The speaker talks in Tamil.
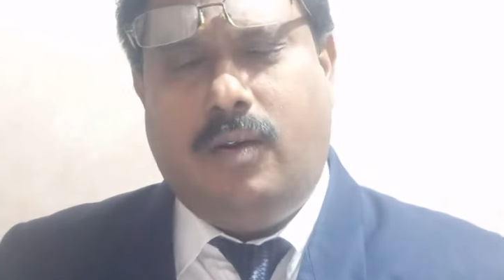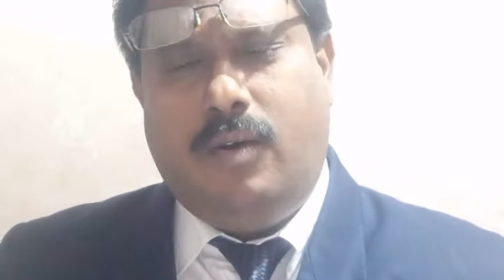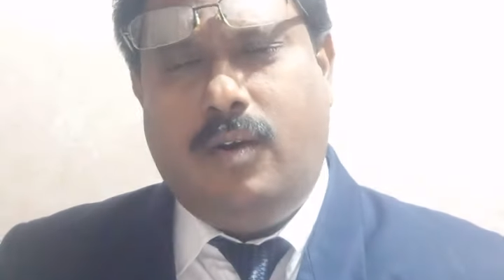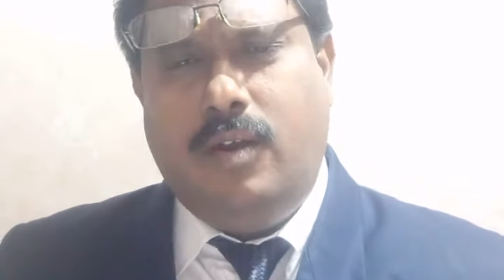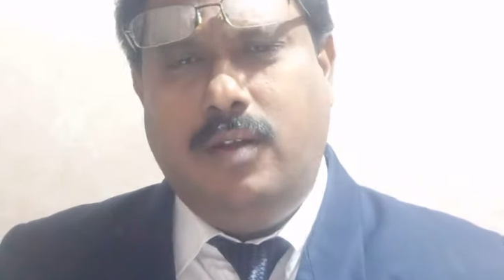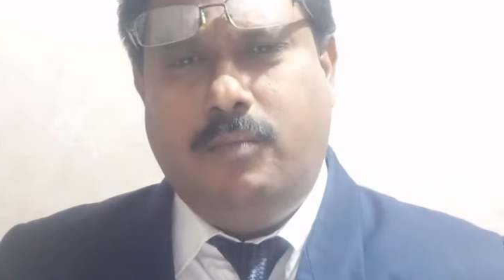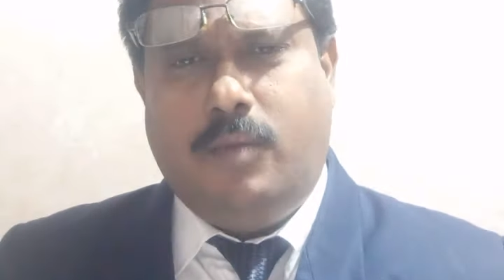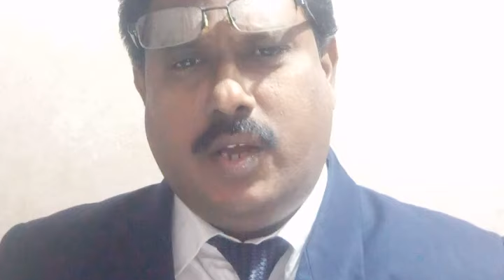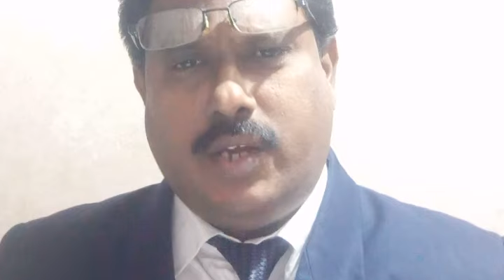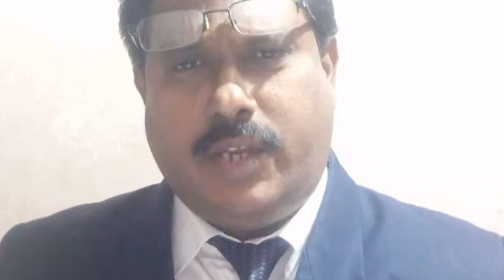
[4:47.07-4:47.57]

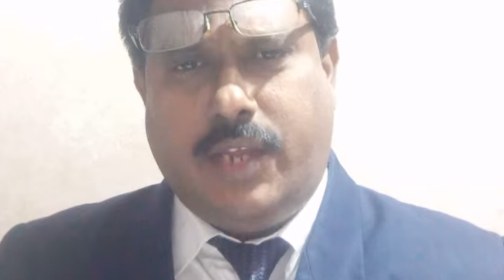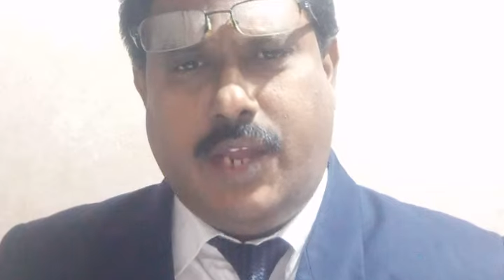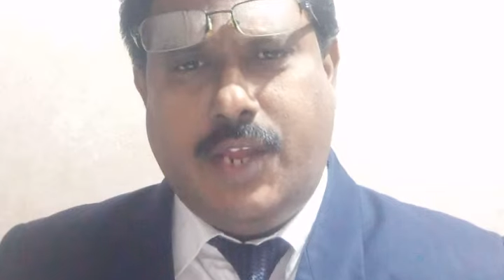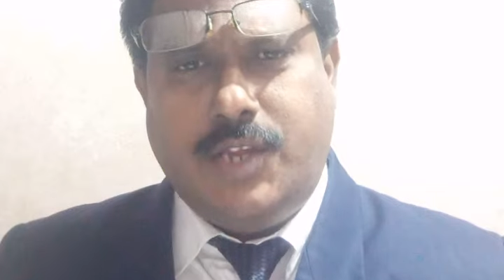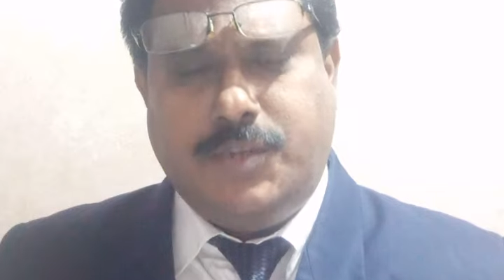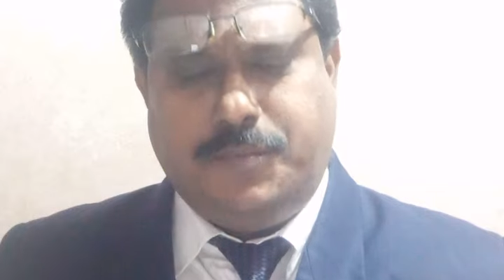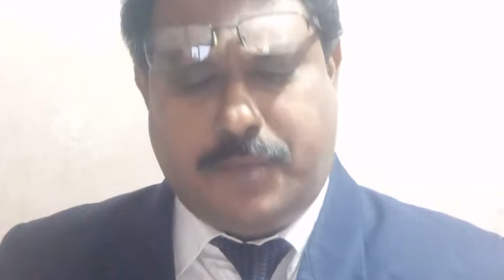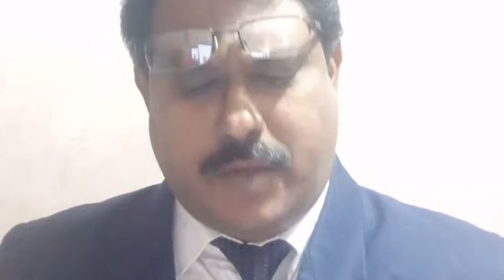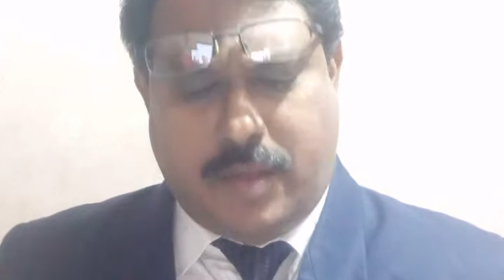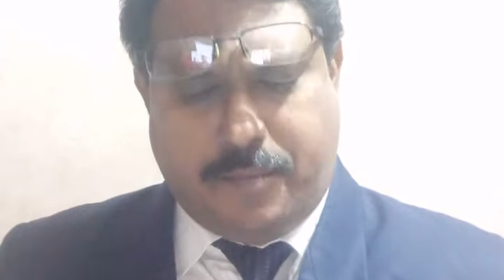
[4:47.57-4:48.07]
ஆல்
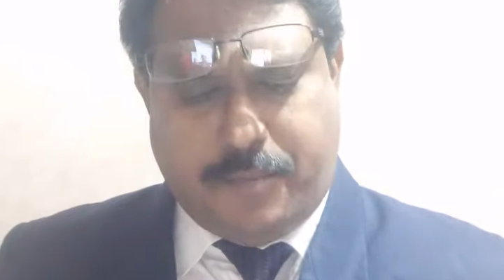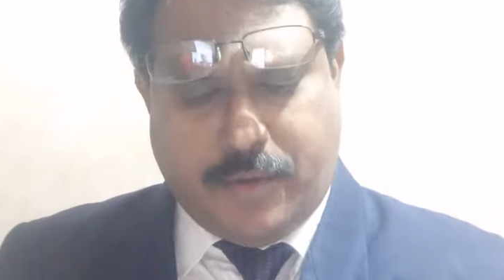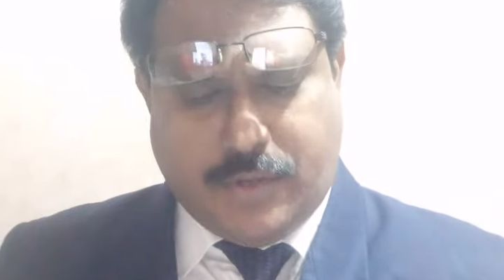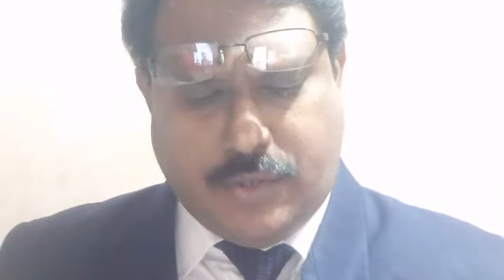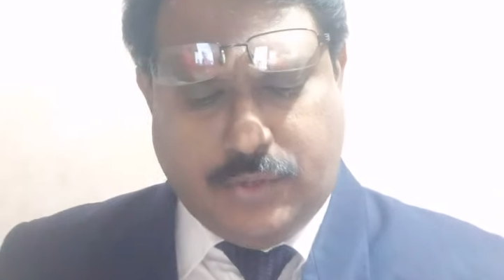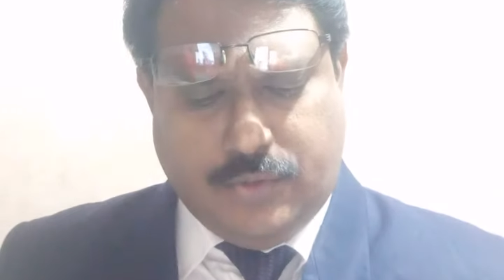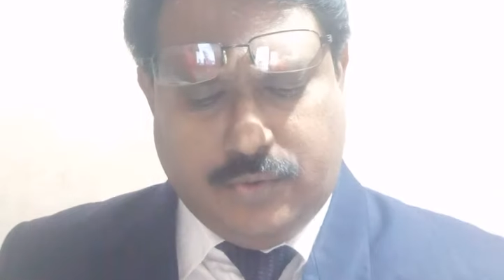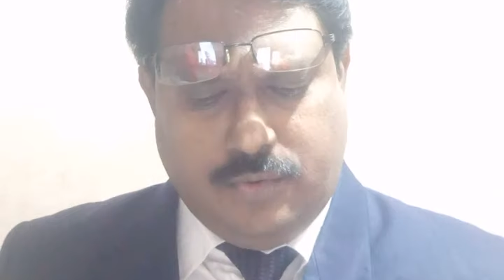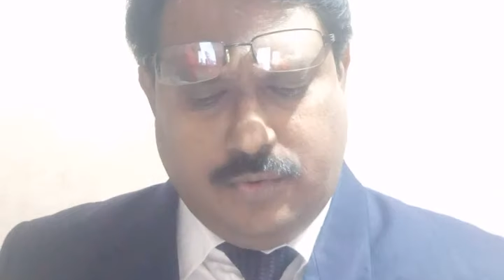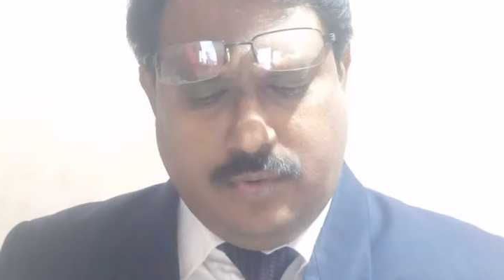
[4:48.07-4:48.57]
மார்க்கேஜ்
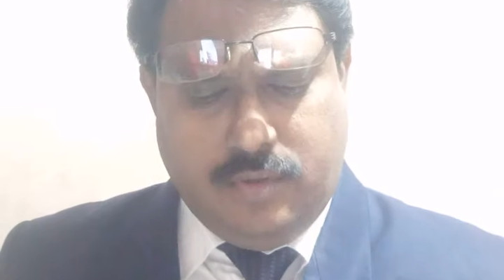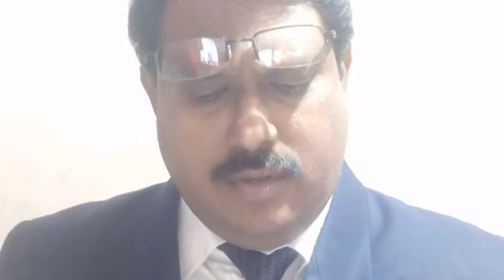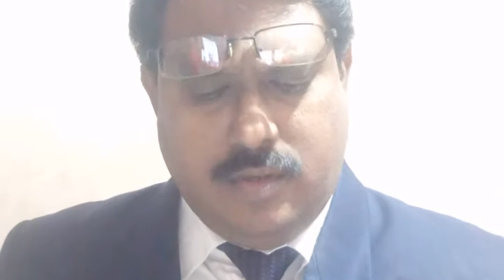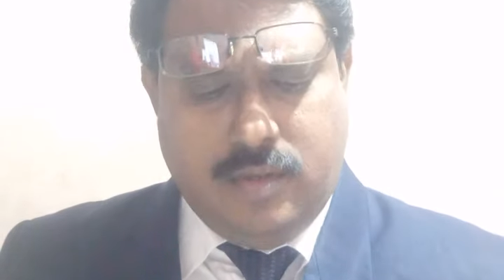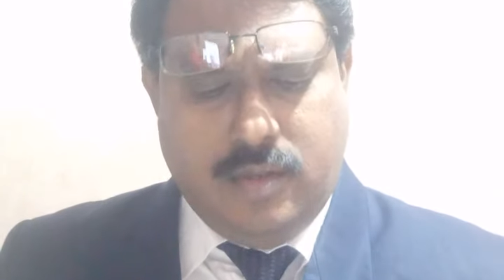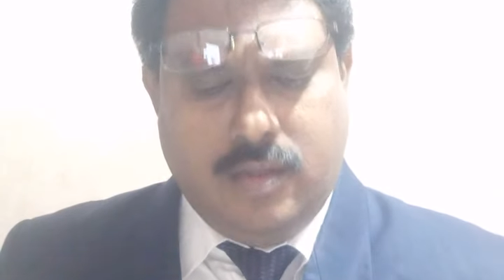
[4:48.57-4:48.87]
ப்ராப்பர்ட்டியும்